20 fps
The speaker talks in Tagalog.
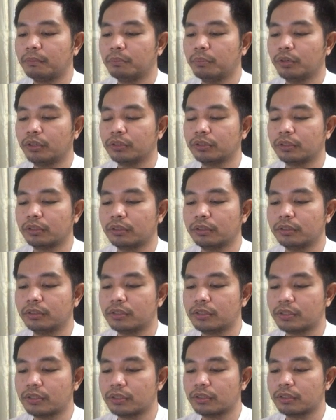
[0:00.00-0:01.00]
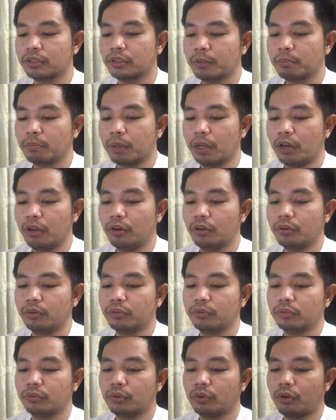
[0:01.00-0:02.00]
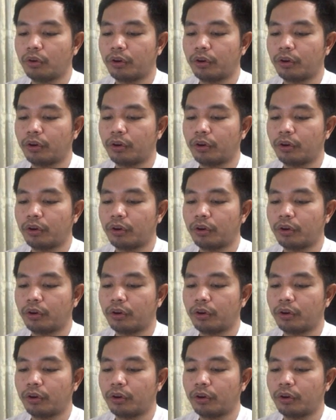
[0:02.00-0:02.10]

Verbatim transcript: buttons below